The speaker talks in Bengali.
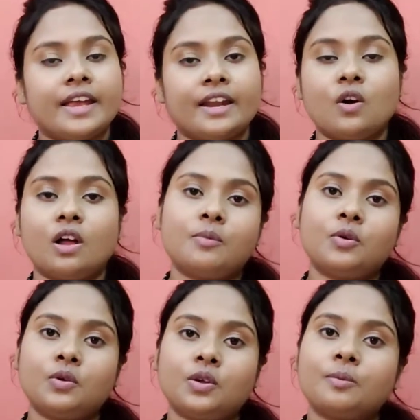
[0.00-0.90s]
এর
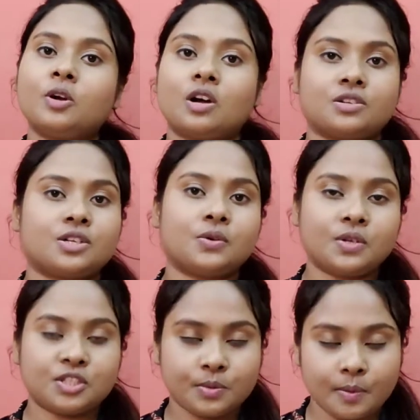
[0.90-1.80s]
গল্পগুলো এবং
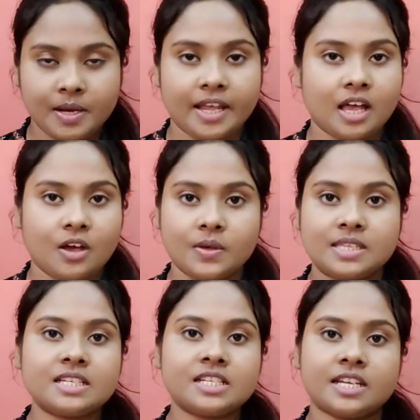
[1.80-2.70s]
ঘটনাগুলো যেভাবে লেখা
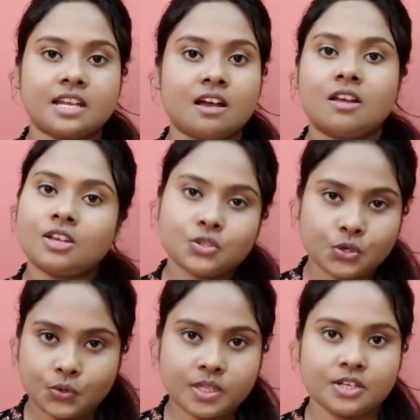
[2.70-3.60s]
হয়েছে সেটা
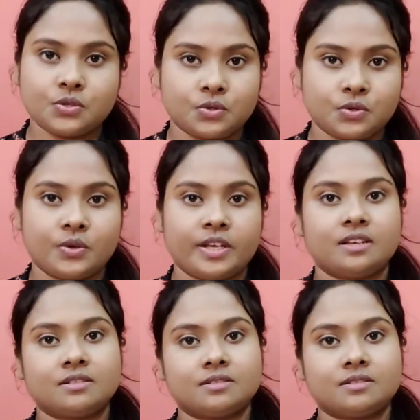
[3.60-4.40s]
ছোটদের জন্য নয়